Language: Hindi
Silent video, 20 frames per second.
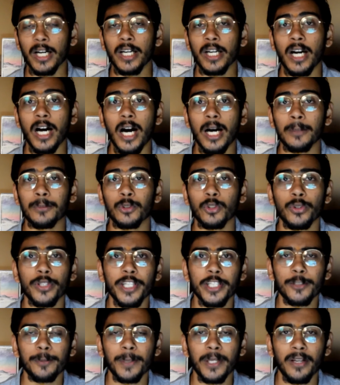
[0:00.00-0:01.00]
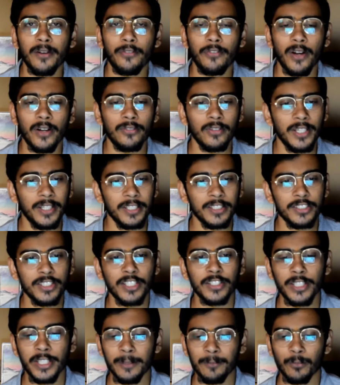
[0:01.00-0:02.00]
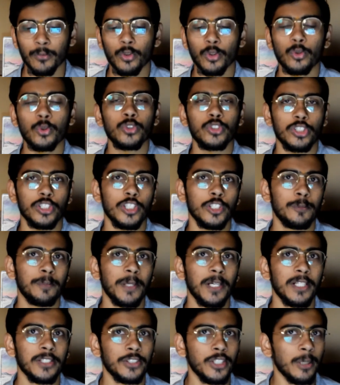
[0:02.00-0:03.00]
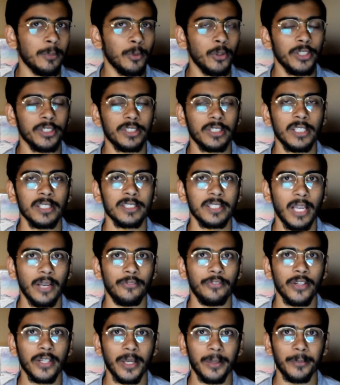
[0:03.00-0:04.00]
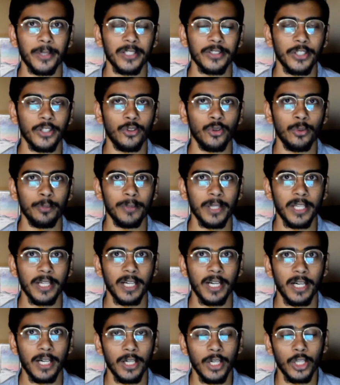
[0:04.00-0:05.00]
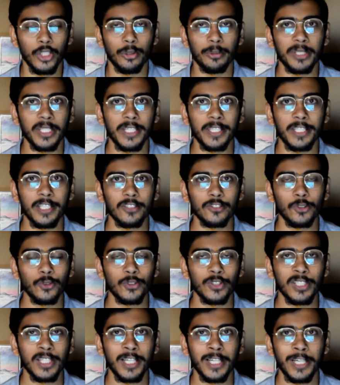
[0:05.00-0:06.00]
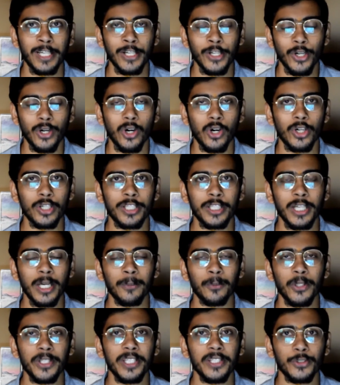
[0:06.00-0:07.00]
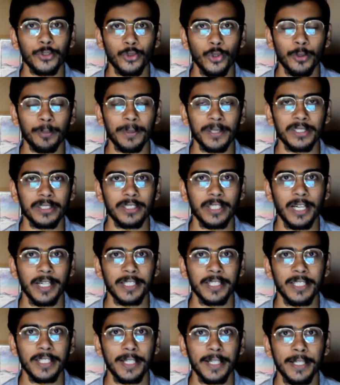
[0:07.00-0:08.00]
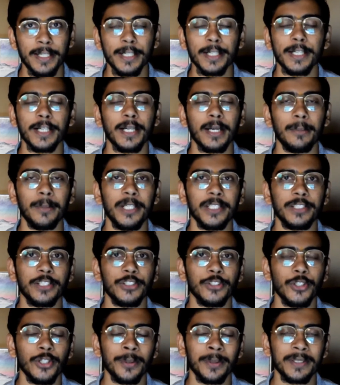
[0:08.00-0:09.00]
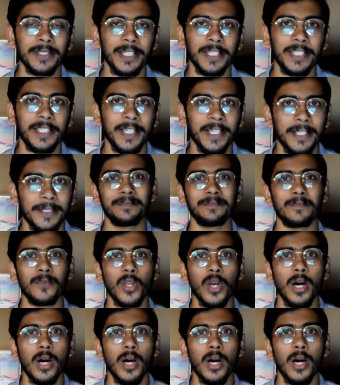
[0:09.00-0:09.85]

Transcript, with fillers: अगर आप सोनी एक्सपीरिया फाइव लेना चाहते हैं तो कुछ इस प्रकार से आपको इसका सेल्फी कैमरा देखने को मिलेगा तो बताइए क्या सोचते हैं और क्या आपको ये स्कोर पसंद आया कि नहीं आया कमेंट कीजिए और बताइए